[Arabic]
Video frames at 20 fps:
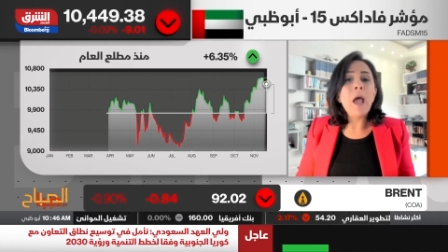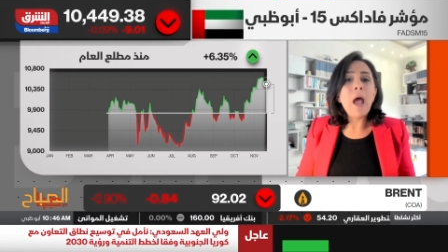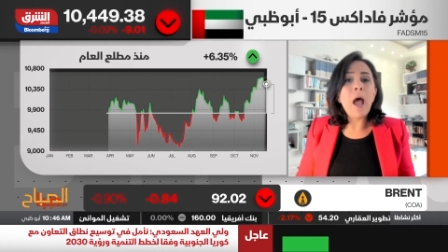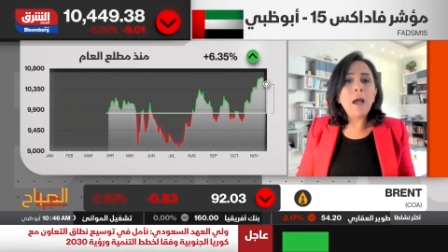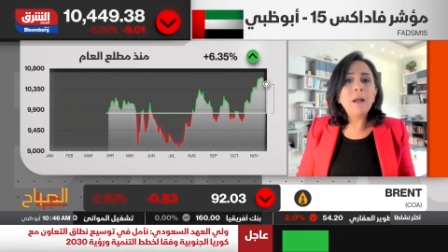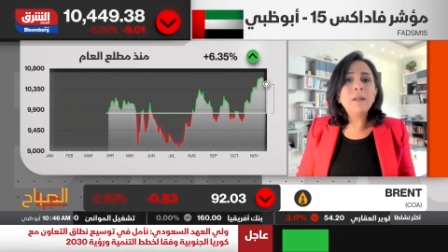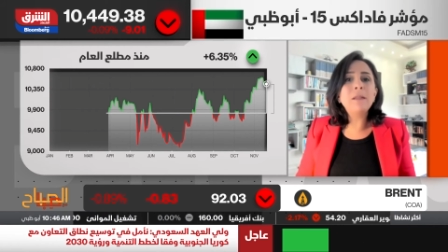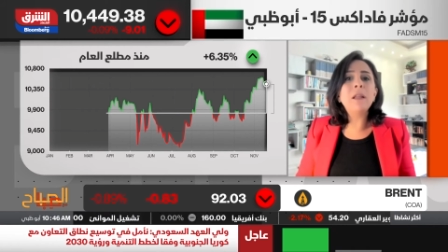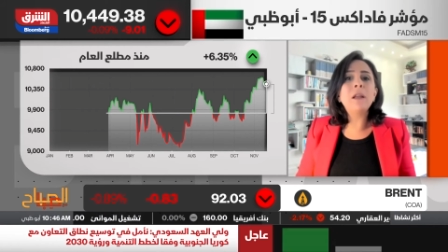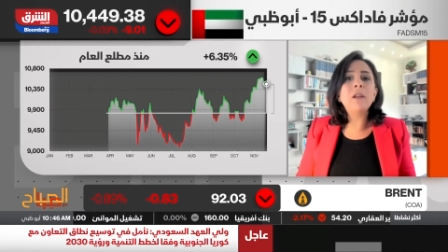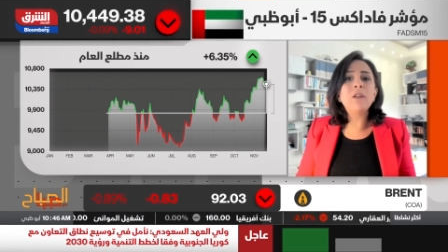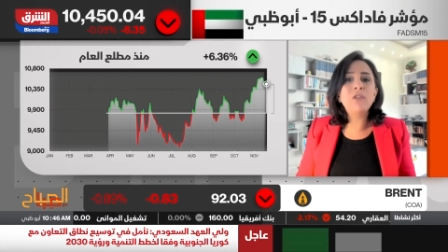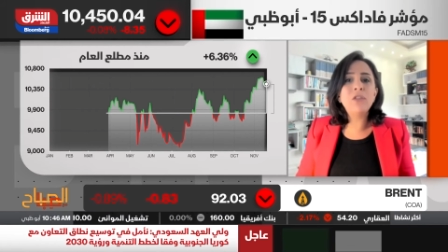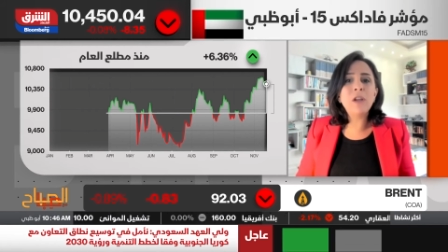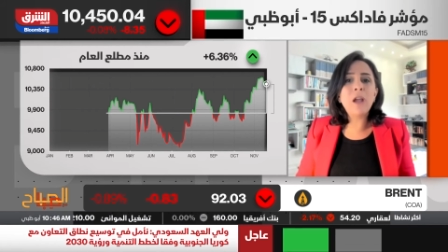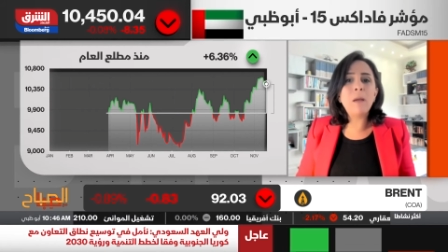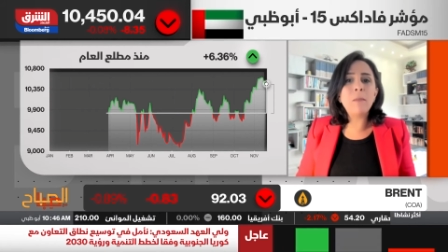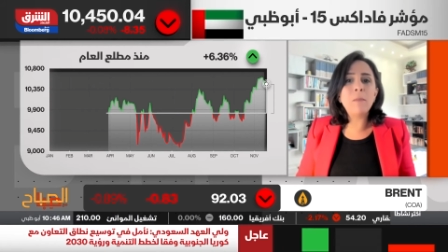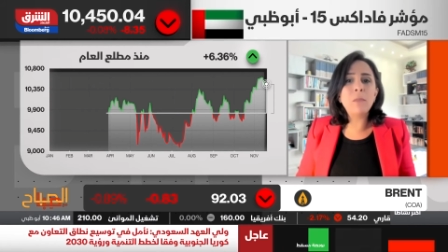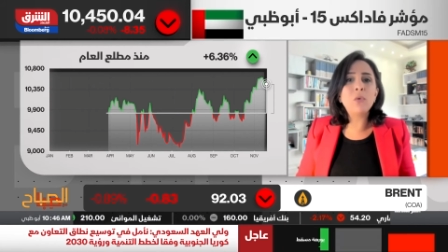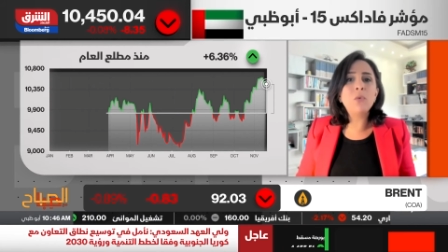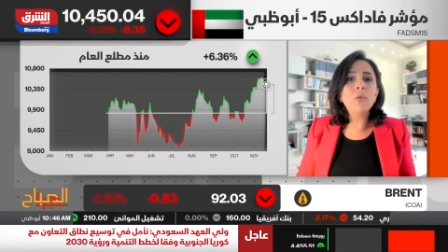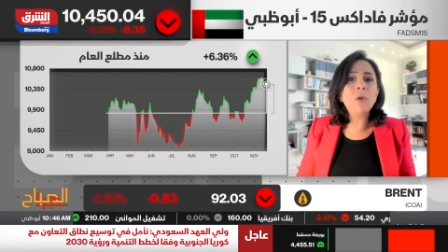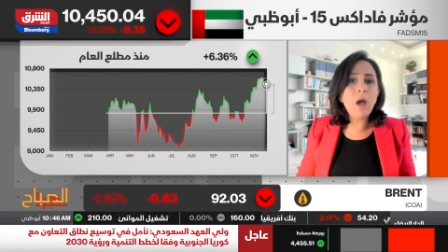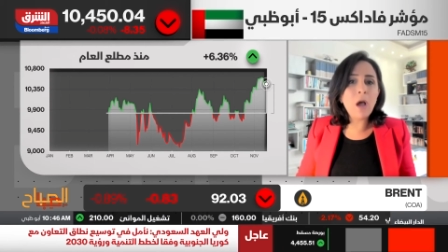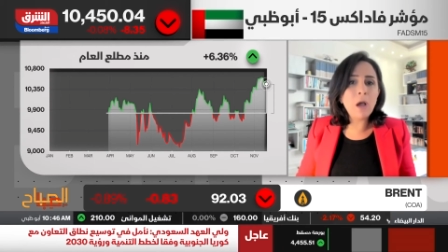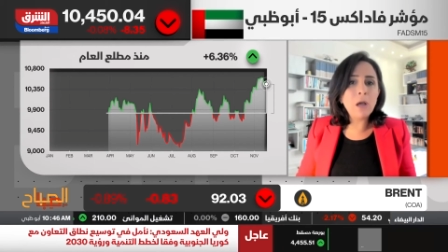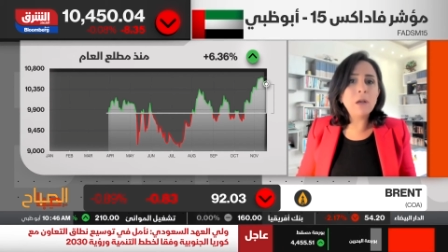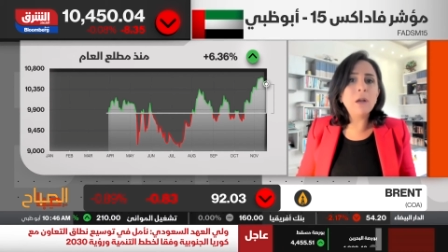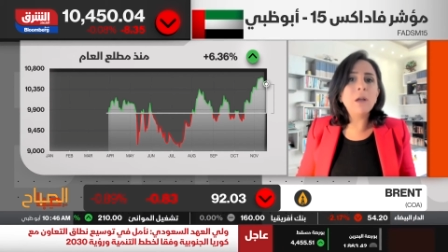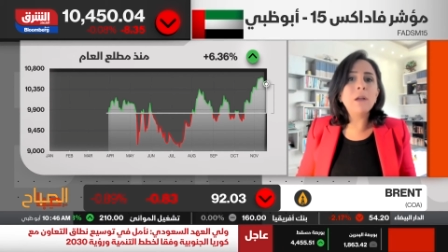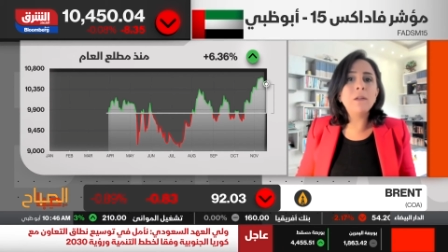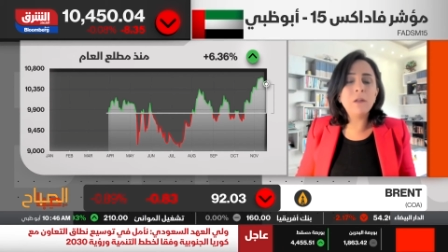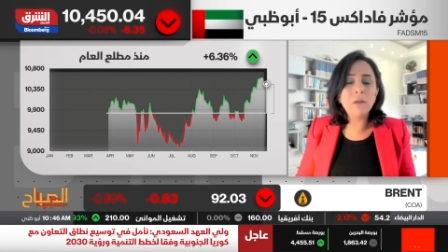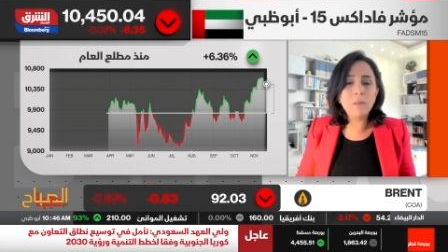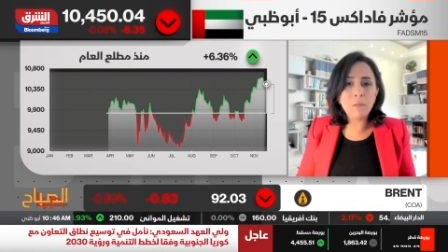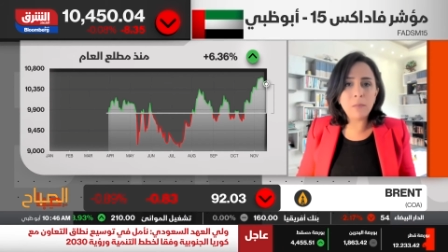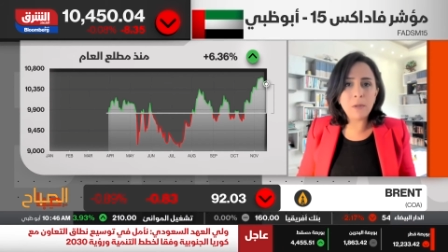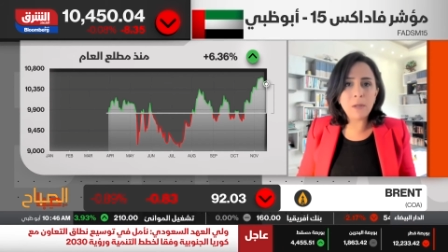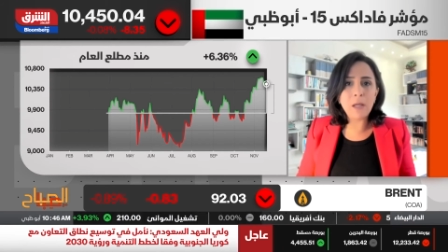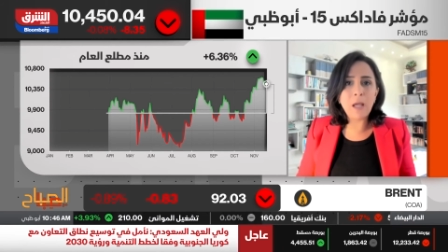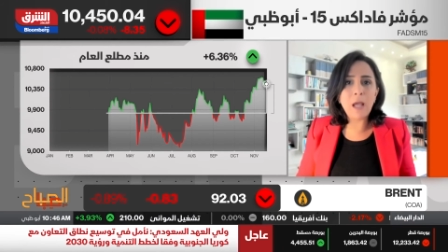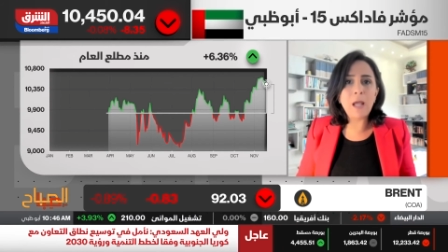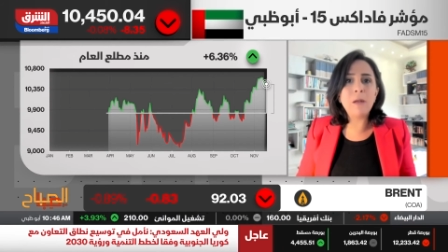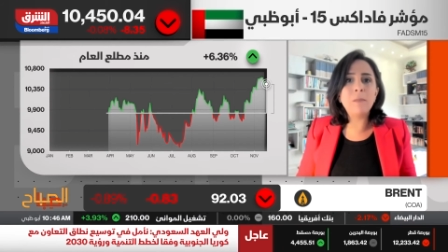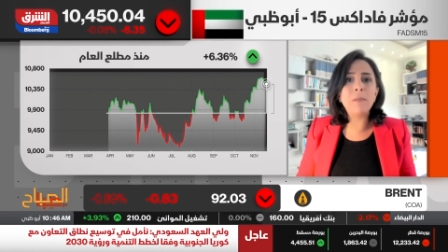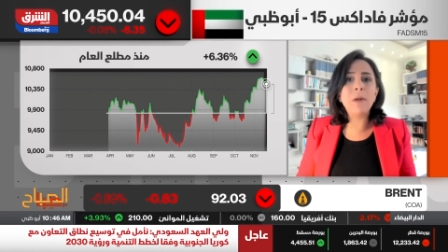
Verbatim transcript: اكثر شيء عم بيكون هايلايتد بقلب